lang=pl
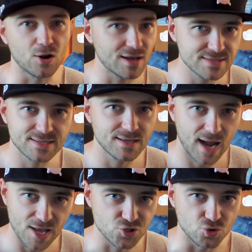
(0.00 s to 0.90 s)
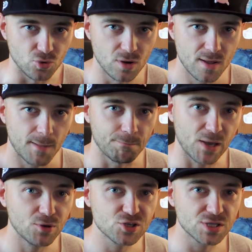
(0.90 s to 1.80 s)
alolański Raichu
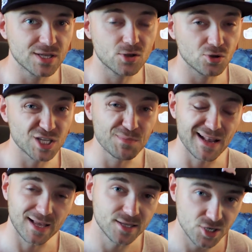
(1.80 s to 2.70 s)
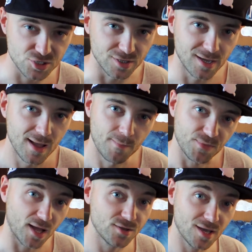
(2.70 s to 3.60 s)
miał jeszcze tylko typ elektryczny,
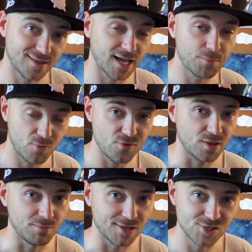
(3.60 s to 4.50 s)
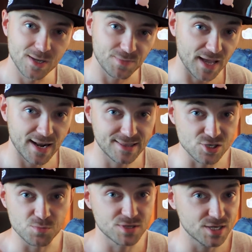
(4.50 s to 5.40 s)
a nie tak jak powinien mieć
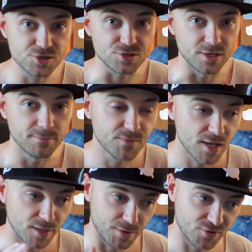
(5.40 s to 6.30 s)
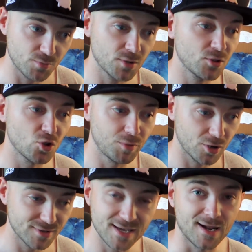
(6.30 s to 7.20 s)
elektryczno-psychiczny. I prawdopodobnie
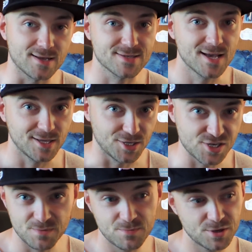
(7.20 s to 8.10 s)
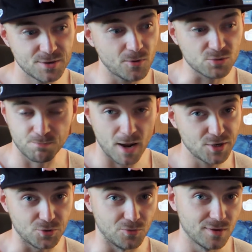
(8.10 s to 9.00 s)
dopiero teraz, jeżeli by
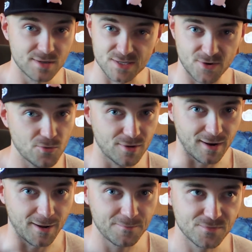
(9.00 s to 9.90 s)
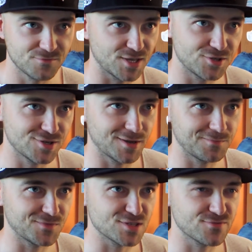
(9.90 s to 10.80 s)
odpalił swoją grę, w
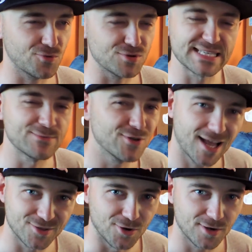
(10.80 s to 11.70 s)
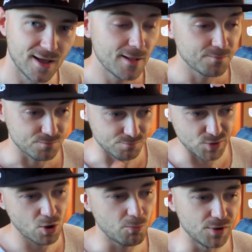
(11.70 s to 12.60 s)
sensie swój symulator,
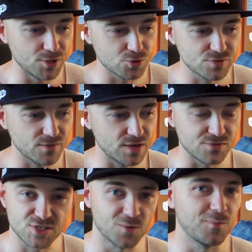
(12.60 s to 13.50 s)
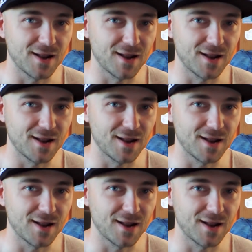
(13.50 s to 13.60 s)
byłoby już w tej chwili wszystko